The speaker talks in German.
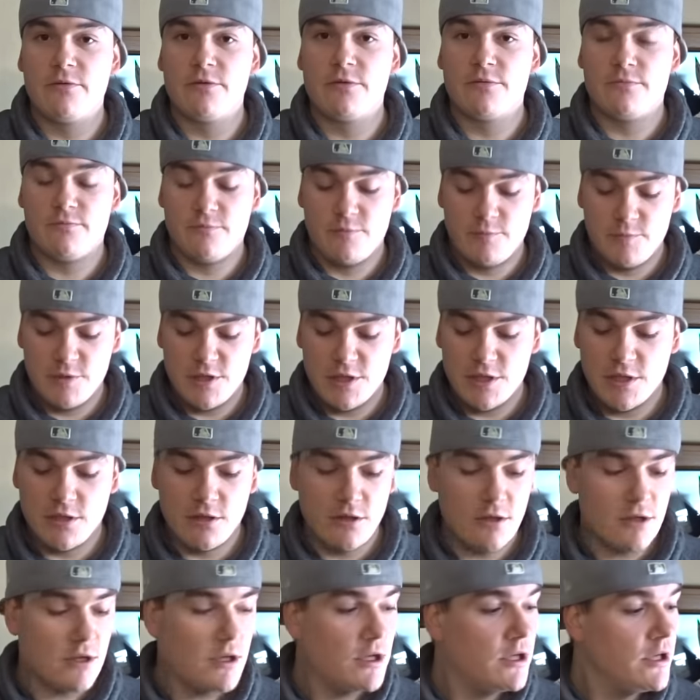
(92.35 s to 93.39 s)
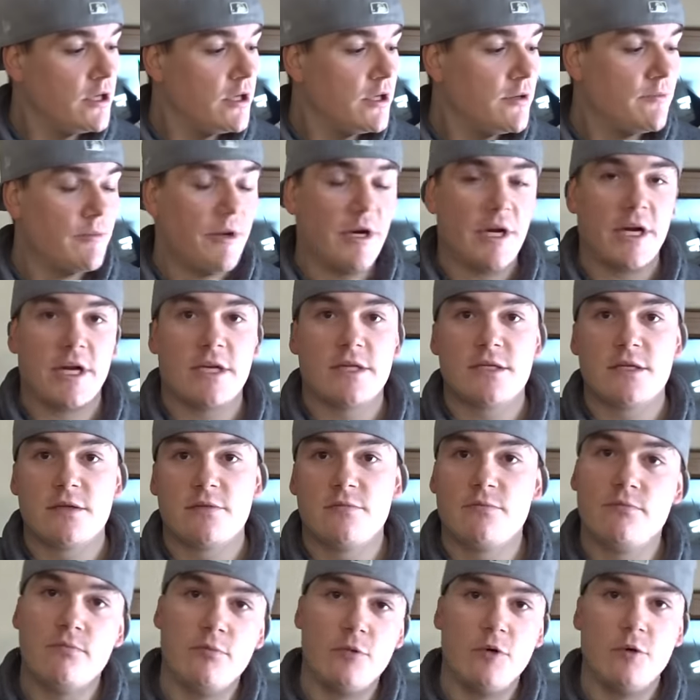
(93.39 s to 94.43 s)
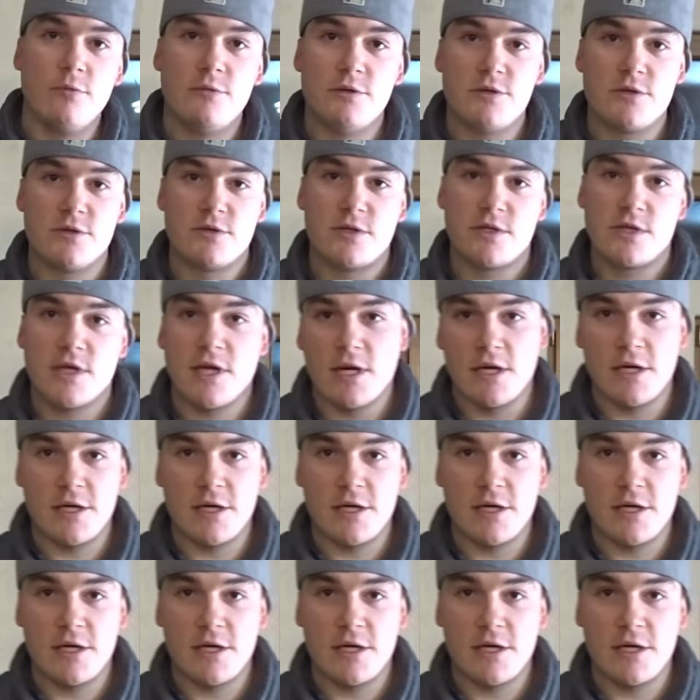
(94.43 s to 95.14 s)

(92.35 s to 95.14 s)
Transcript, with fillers: womit ich auch meine ganzen Möbel sozusagen